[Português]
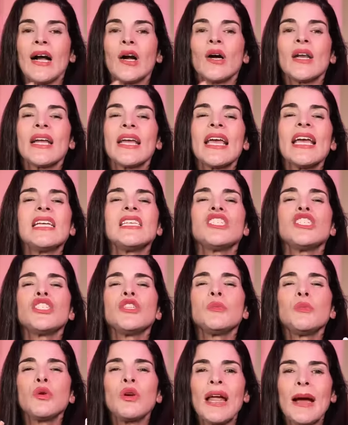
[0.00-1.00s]
Agora, quer
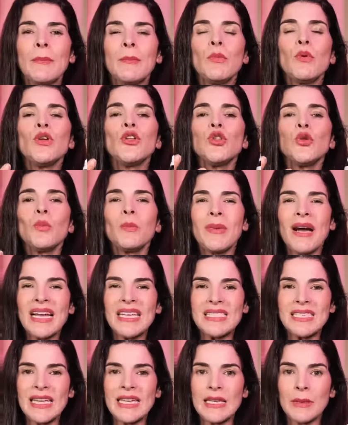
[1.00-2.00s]
estimular muito
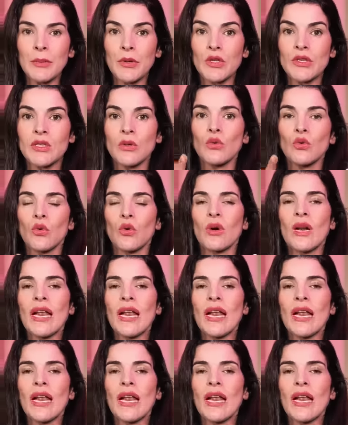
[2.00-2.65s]
mais ainda a produção do